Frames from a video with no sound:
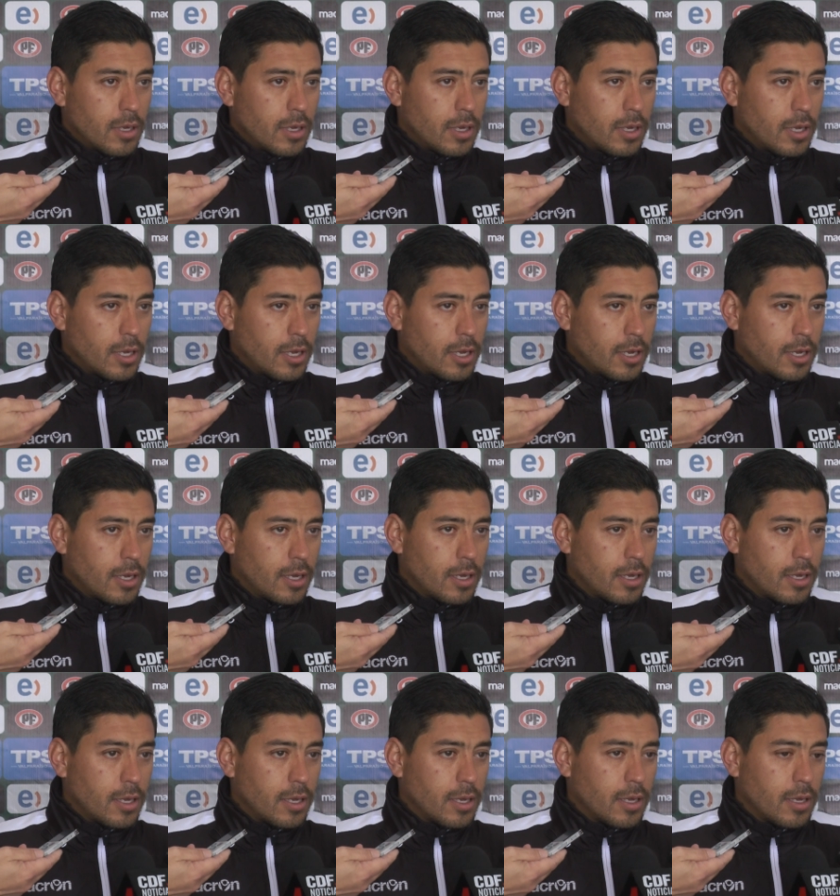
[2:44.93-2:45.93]

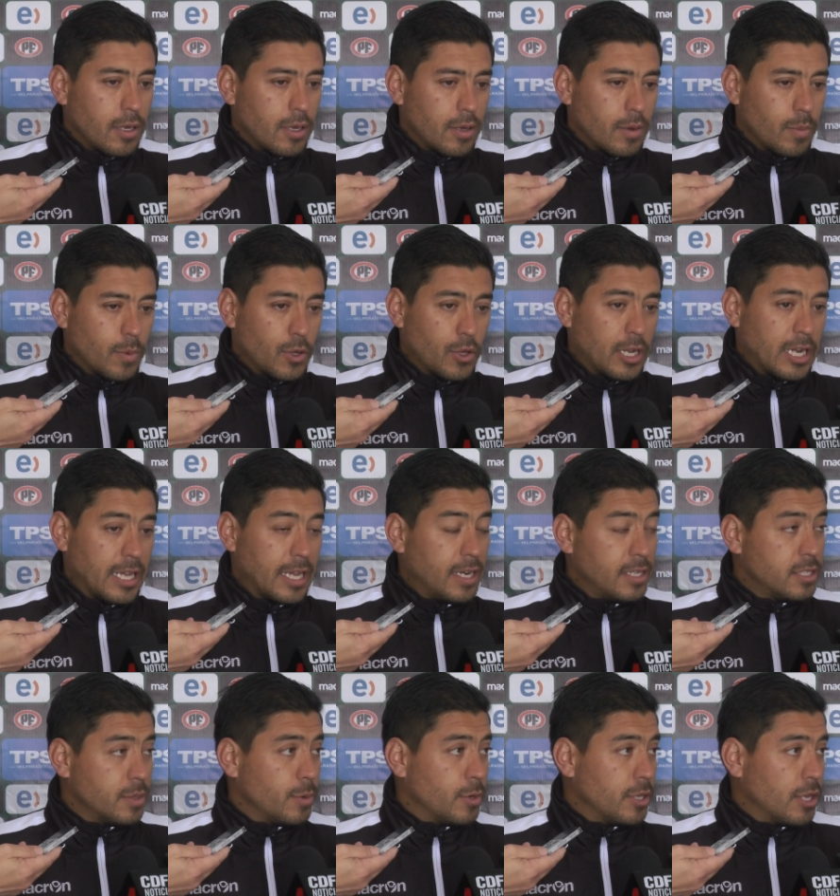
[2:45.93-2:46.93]
bueno, el
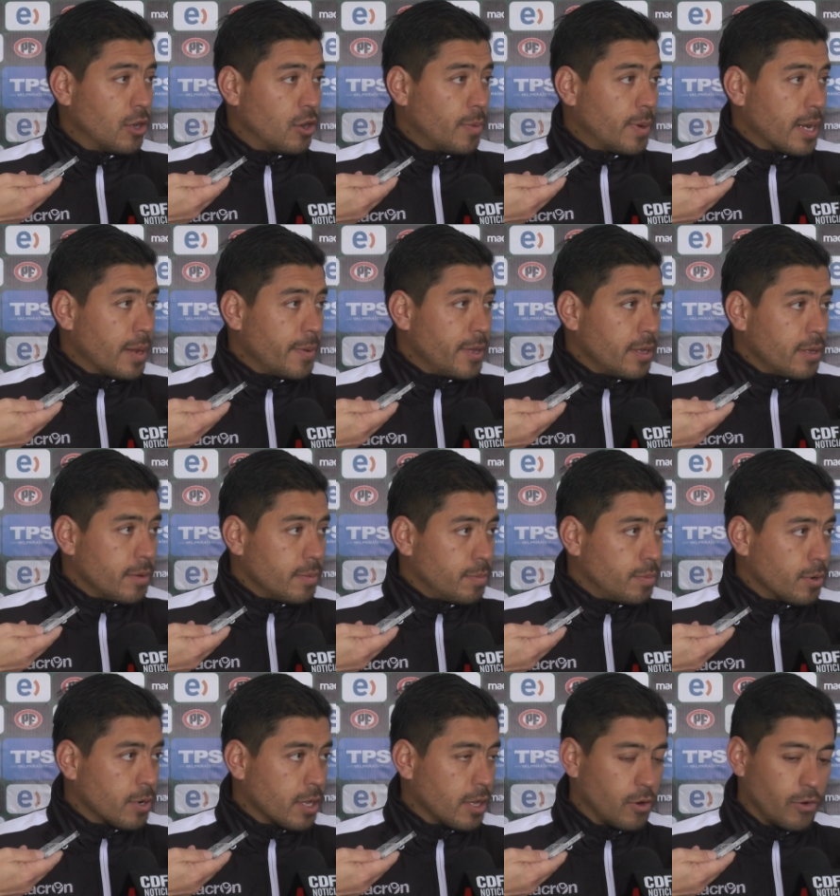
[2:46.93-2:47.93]
análisis me lo tengo para mí,
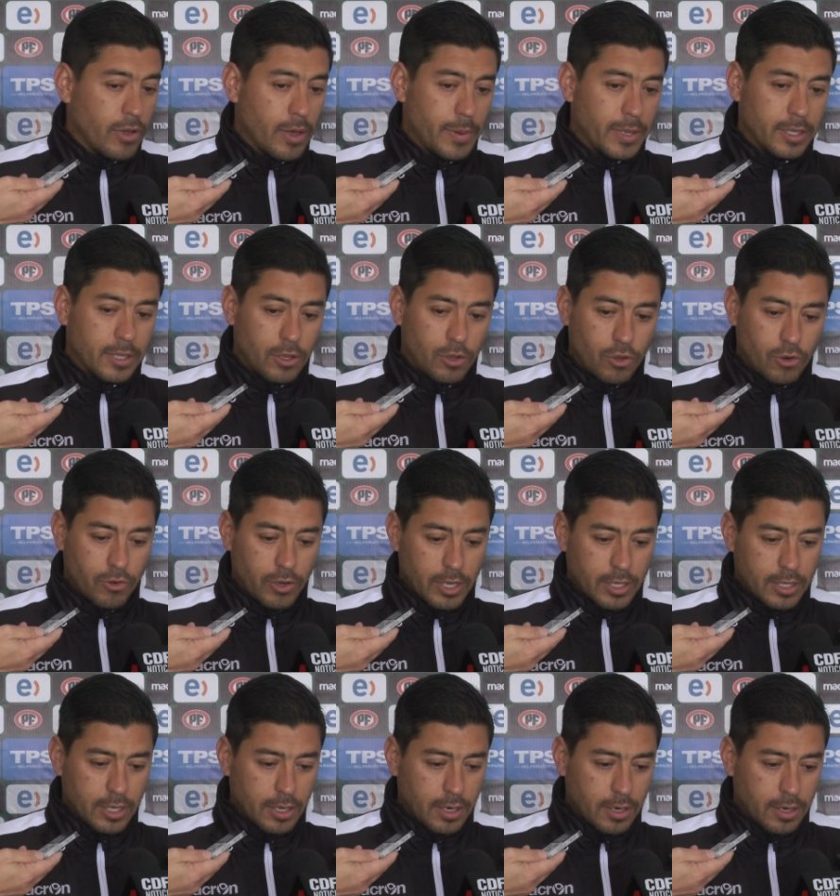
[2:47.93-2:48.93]
porque obviamente yo no voy a
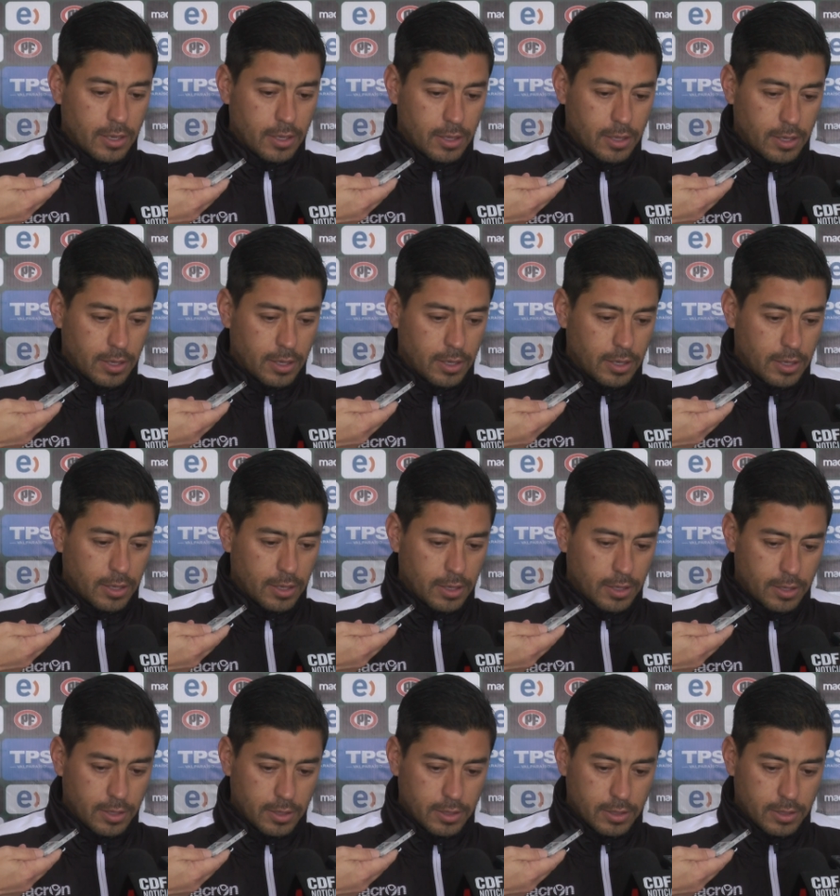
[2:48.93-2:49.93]
estar
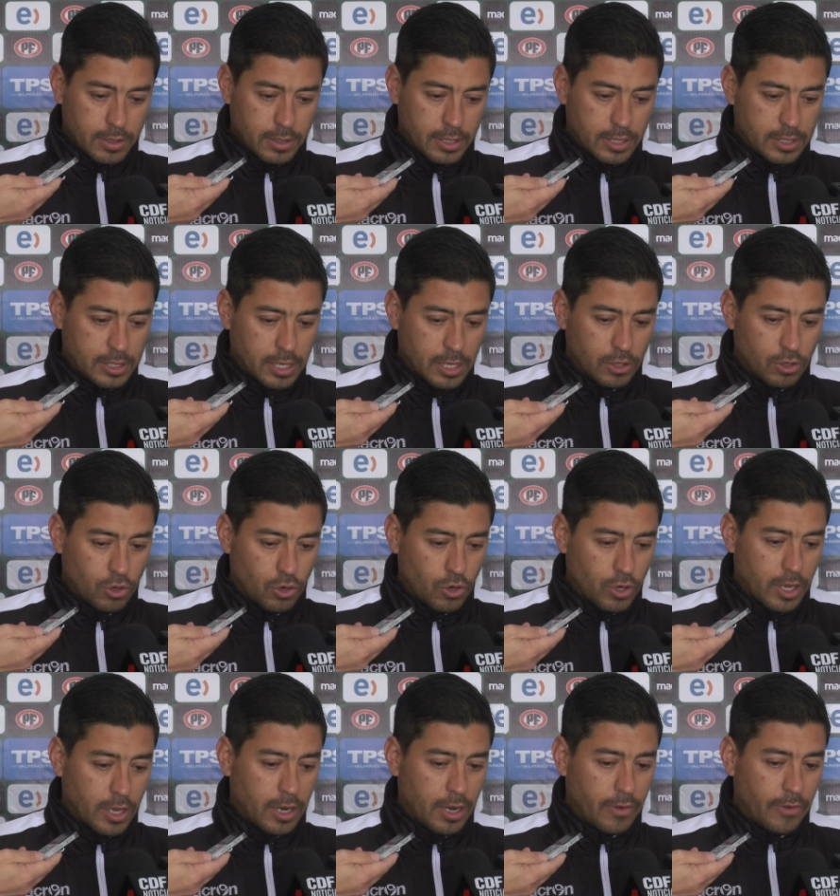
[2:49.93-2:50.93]
diciendo
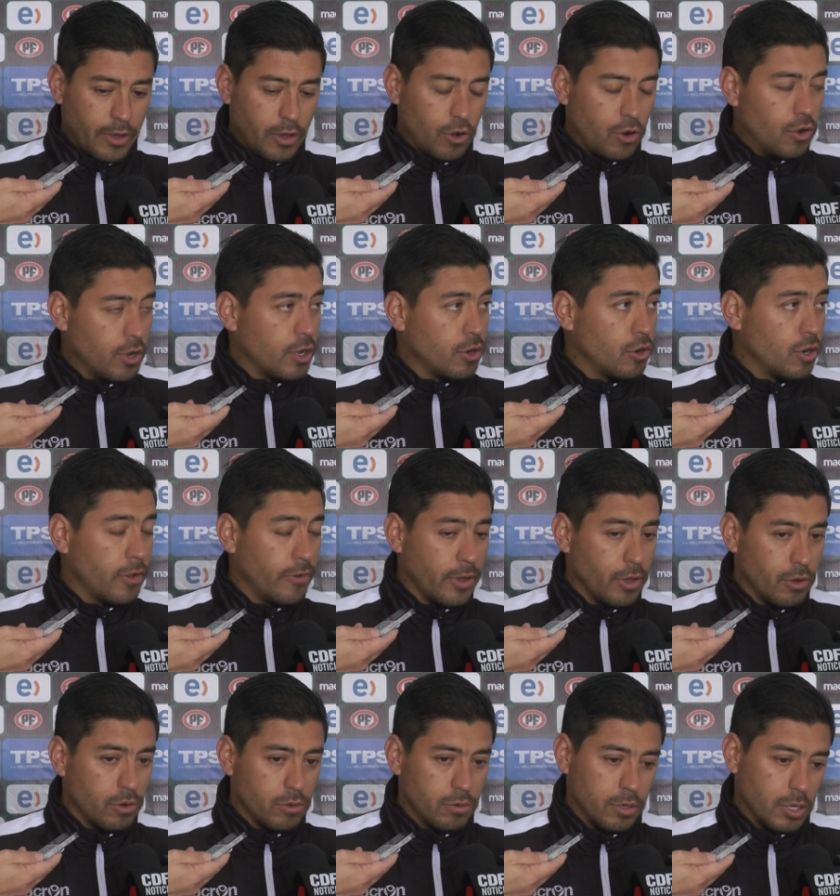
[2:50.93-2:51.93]
lo que le veo y lo que no le
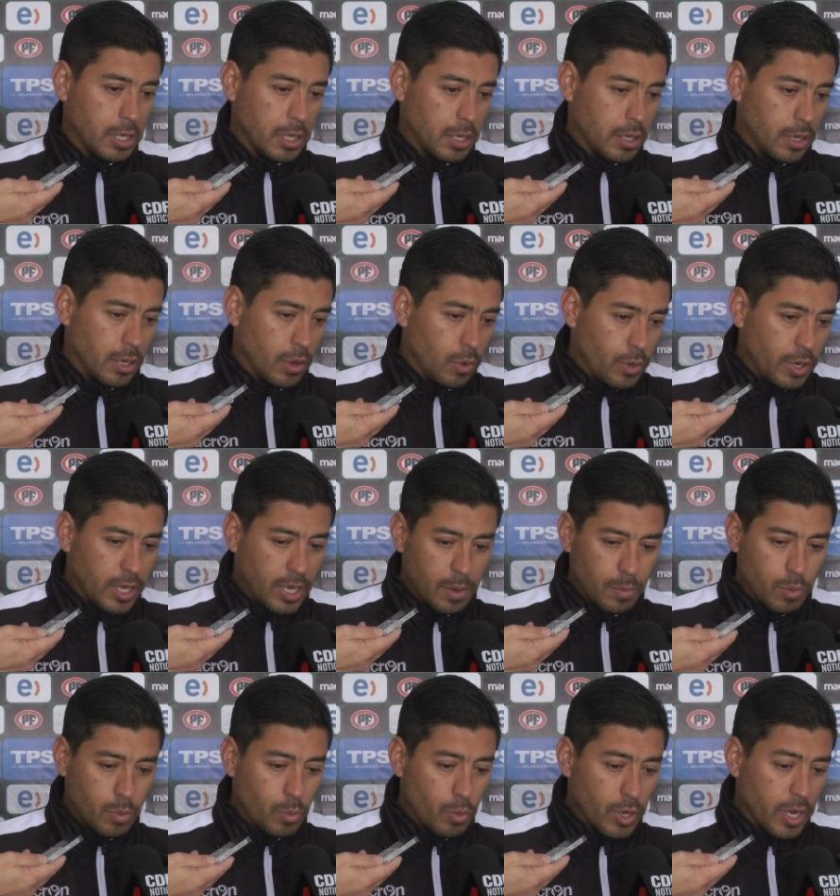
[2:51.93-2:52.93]
veo. Eh, es un
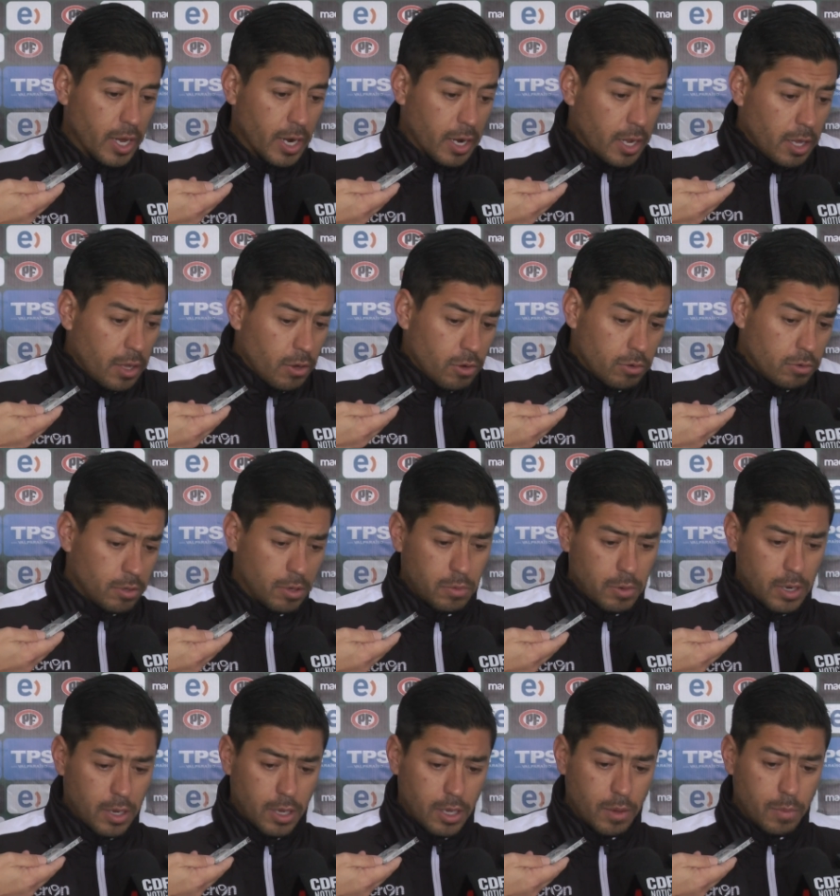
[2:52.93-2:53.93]
equipo muy arriba, es
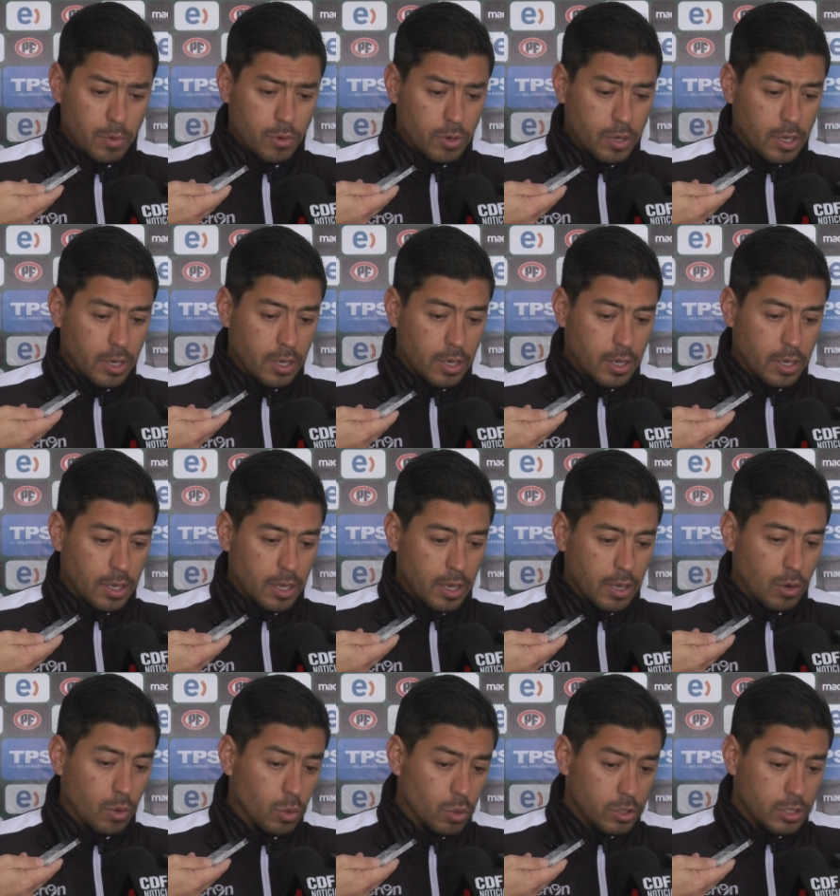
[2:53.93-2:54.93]
un equipo que,
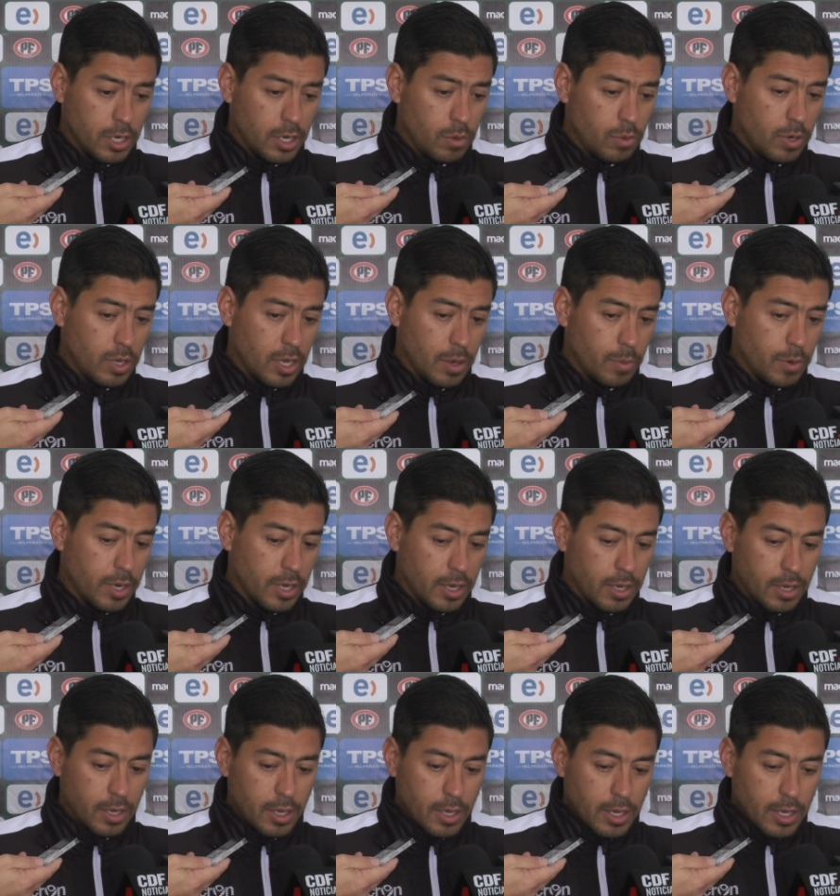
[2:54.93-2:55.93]
que lucha y un equipo
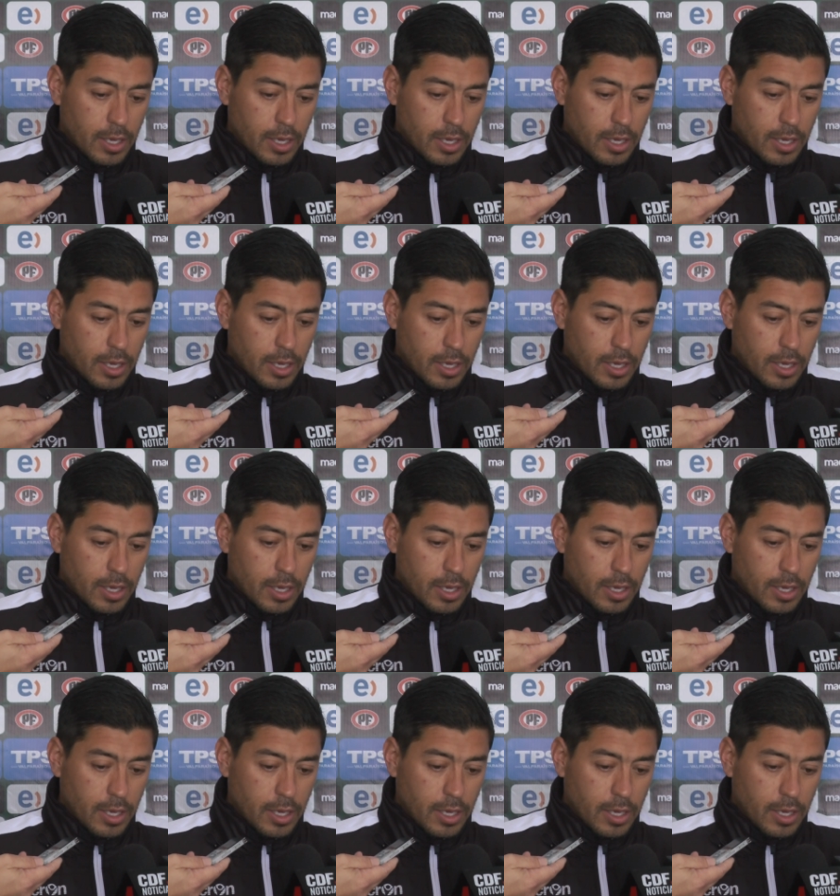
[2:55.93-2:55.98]
que,